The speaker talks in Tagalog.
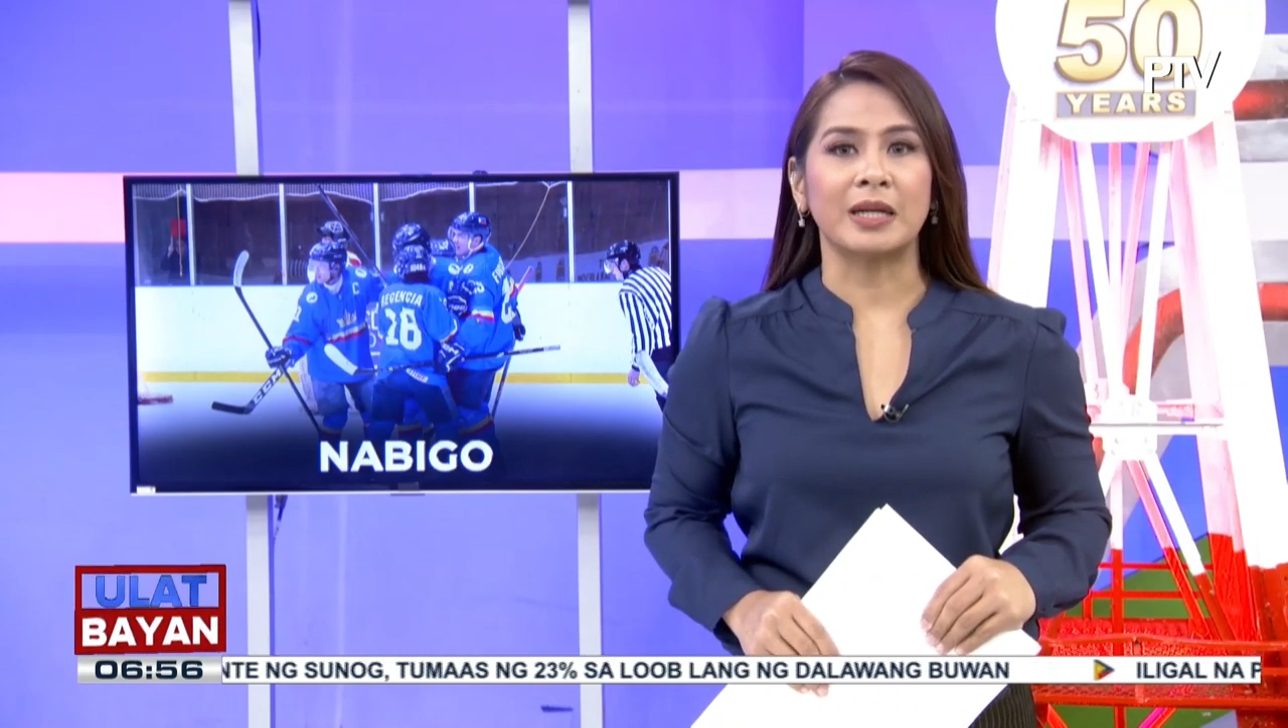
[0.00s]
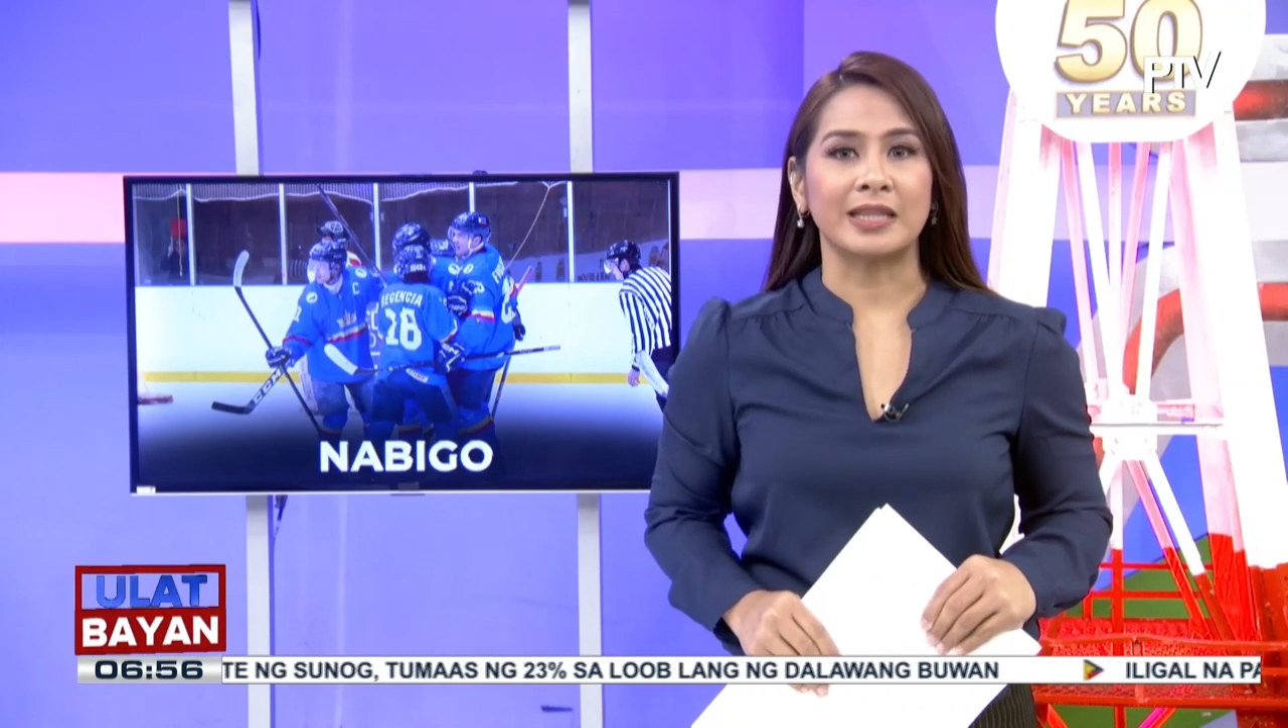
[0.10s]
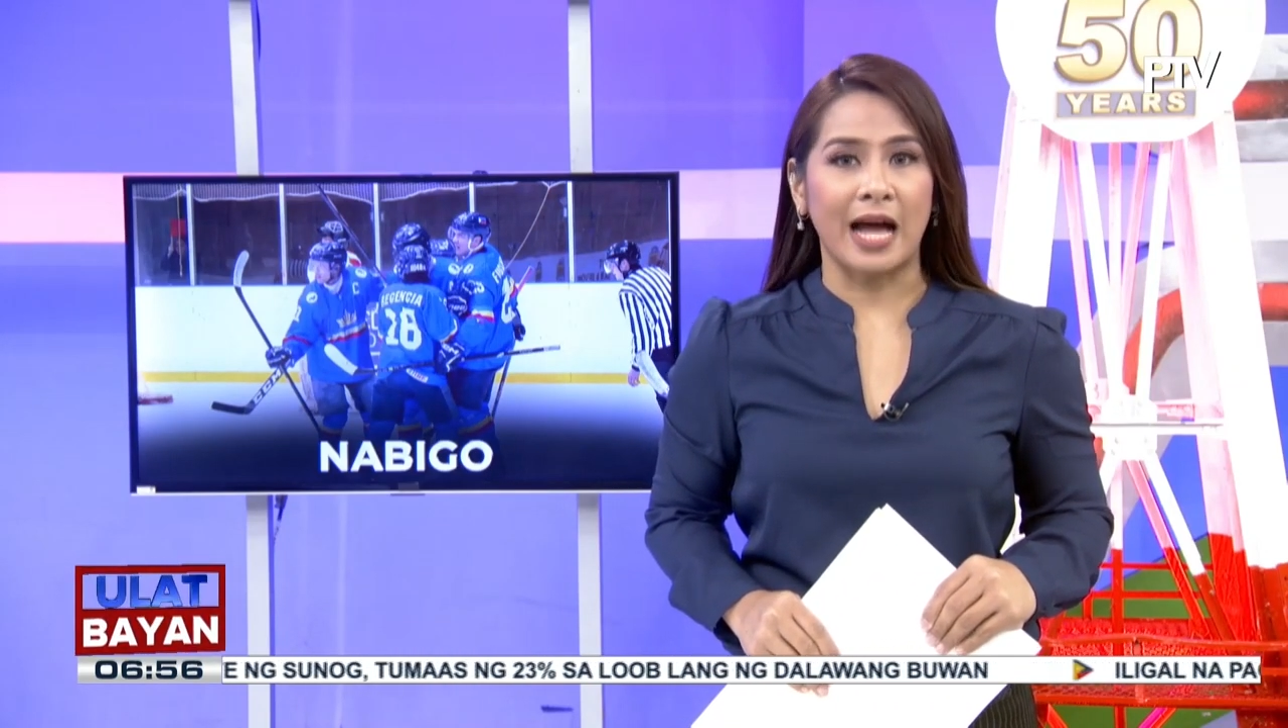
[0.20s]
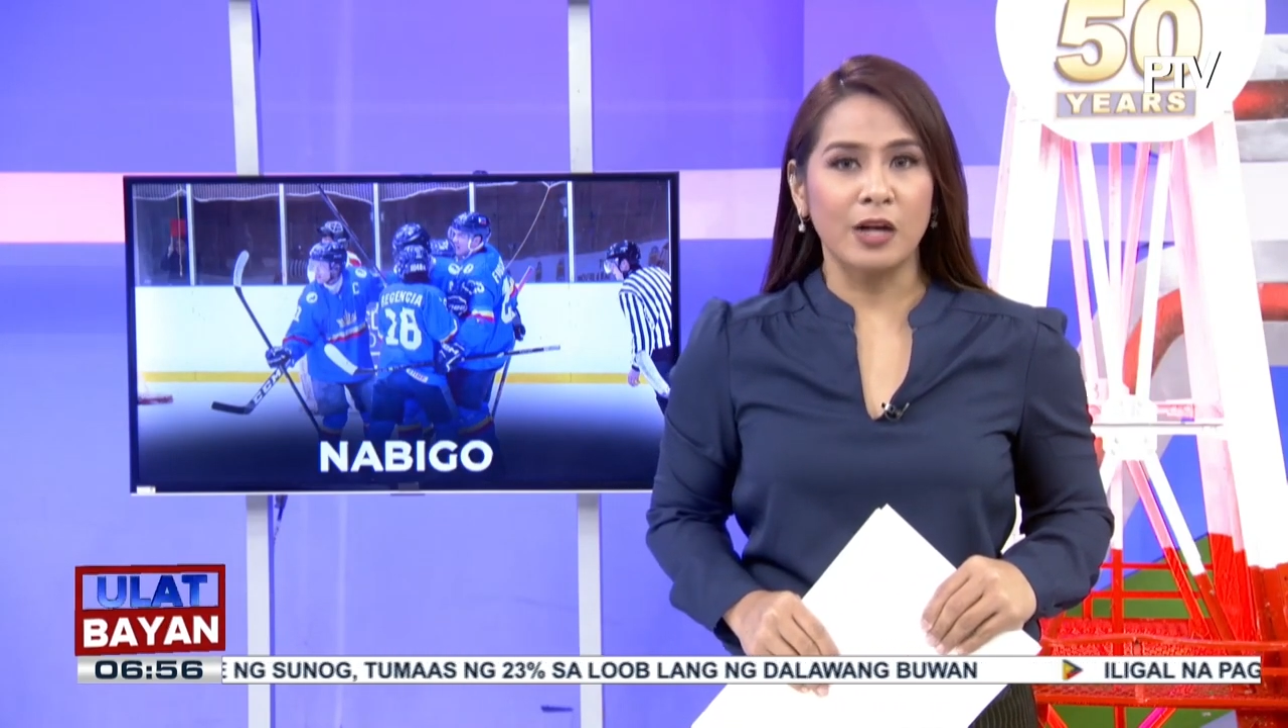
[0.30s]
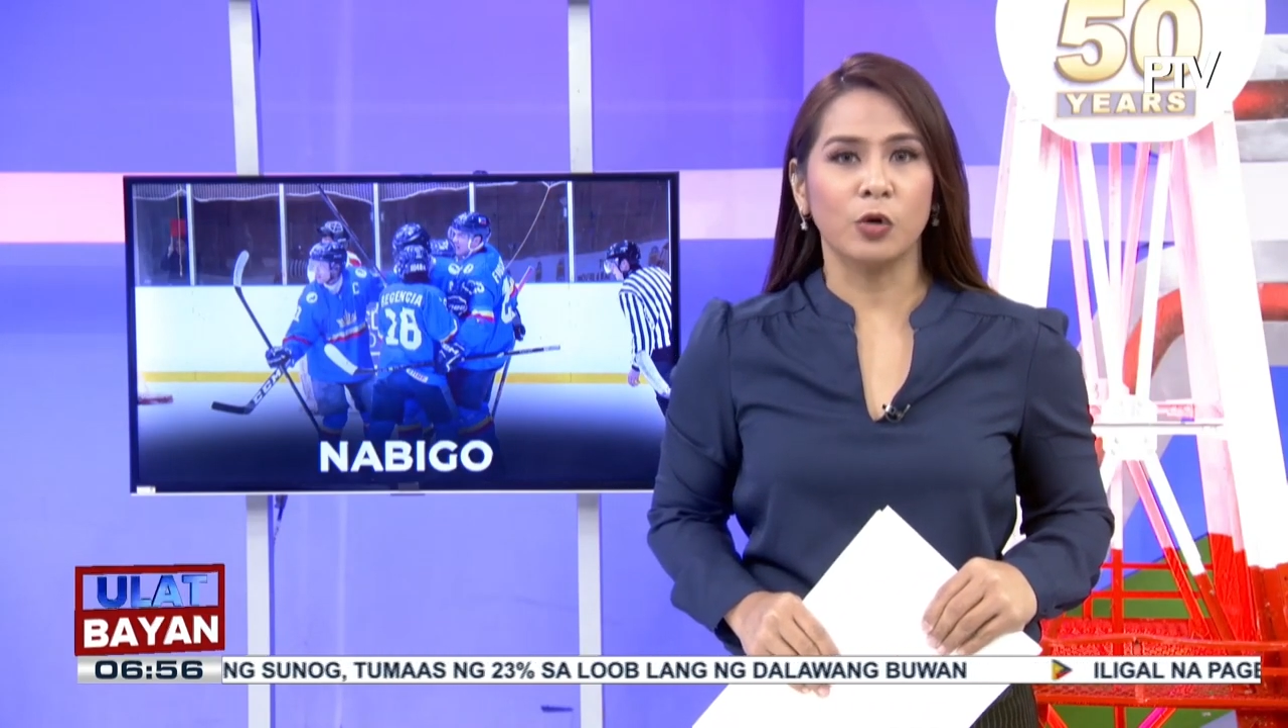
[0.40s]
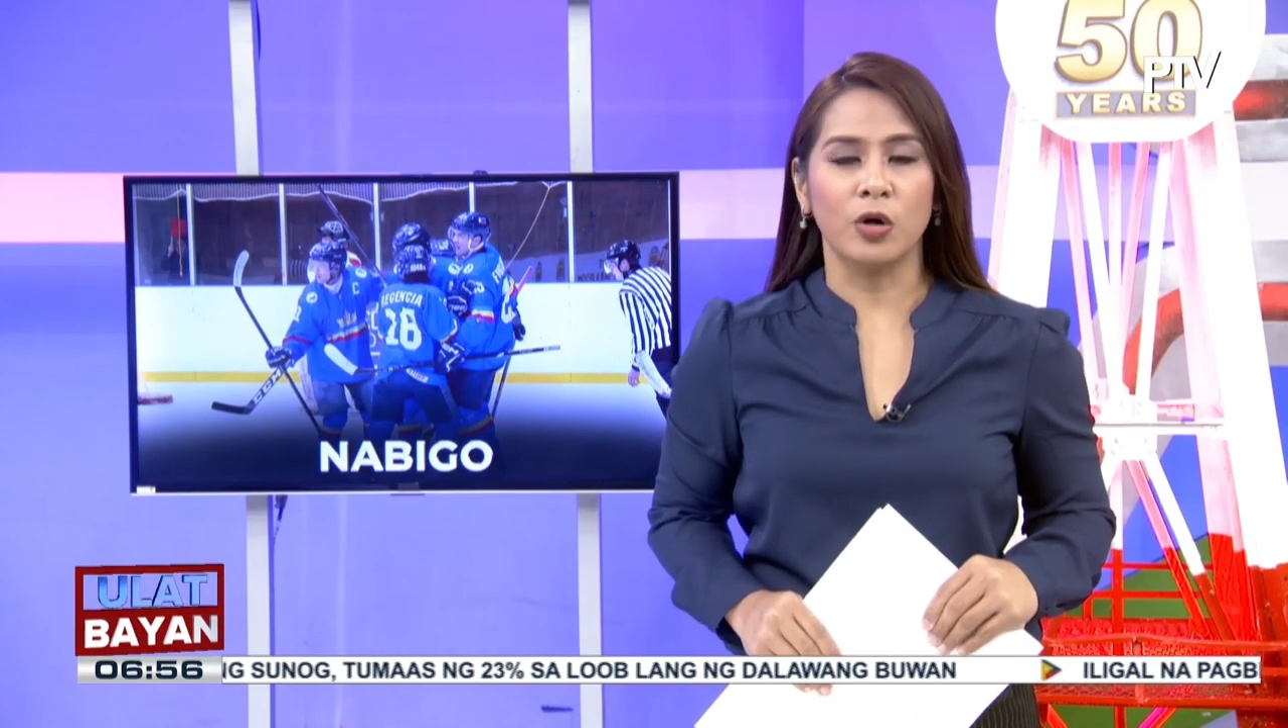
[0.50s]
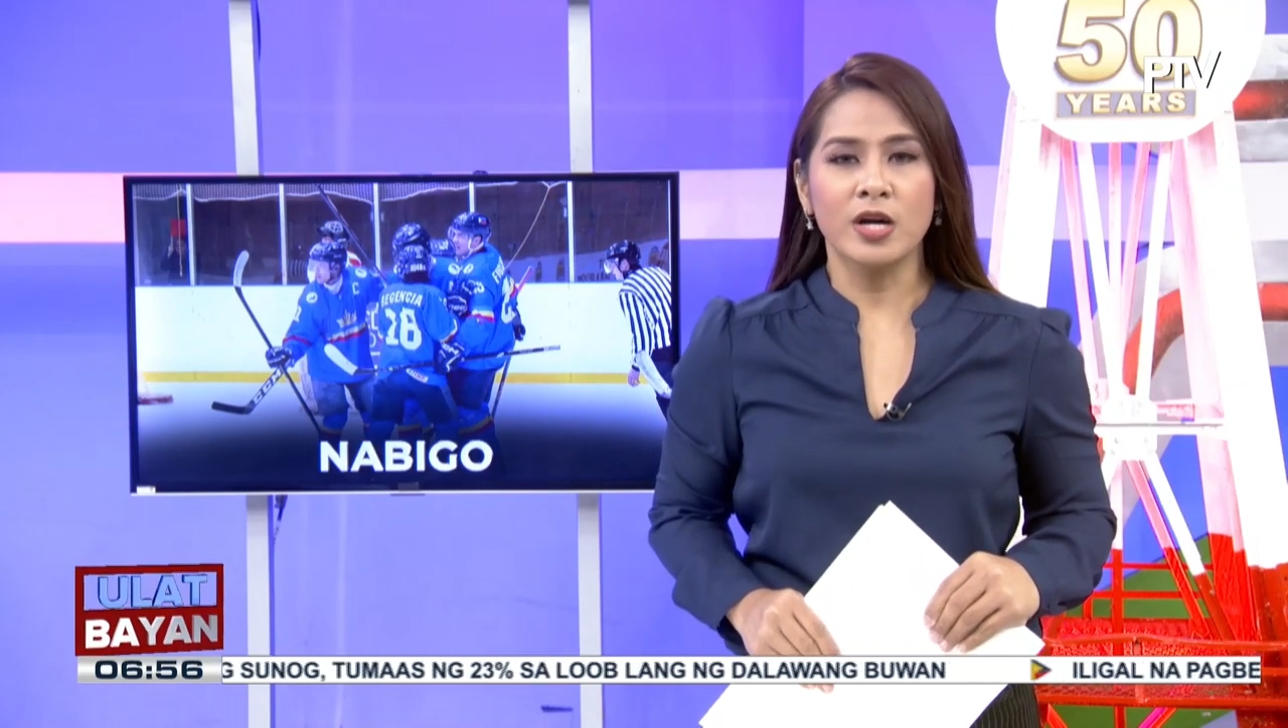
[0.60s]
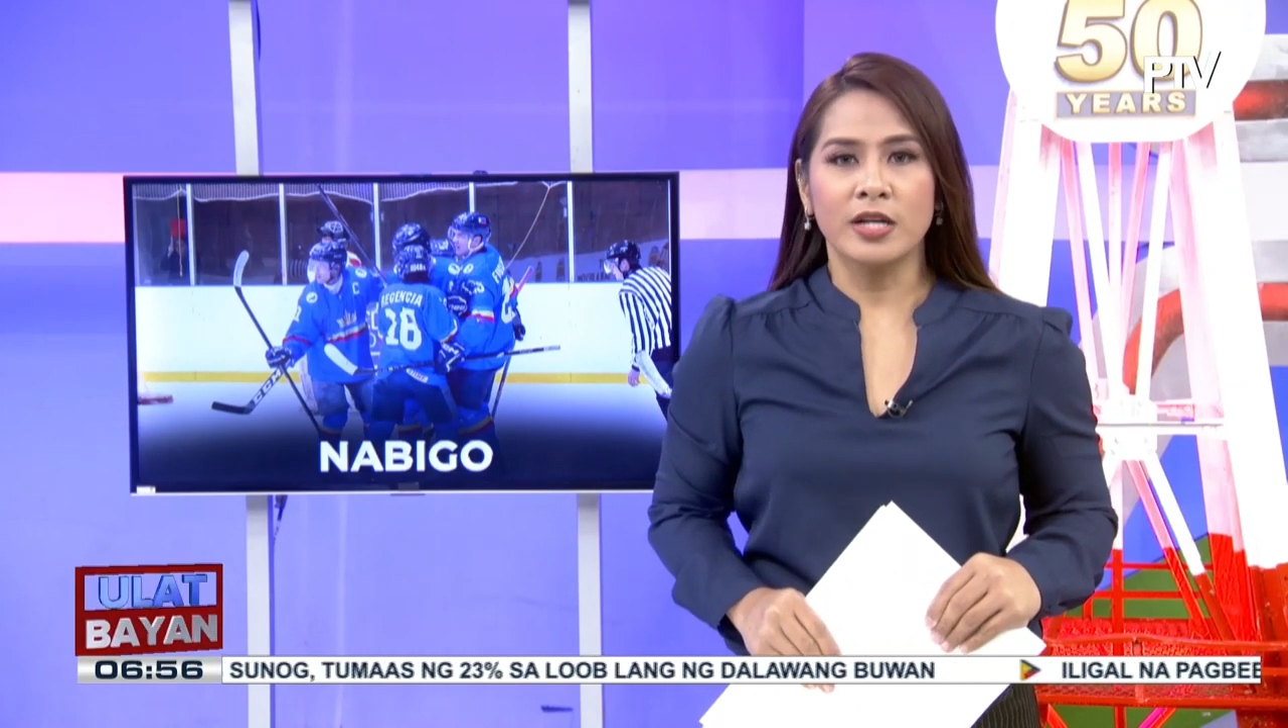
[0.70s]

matalo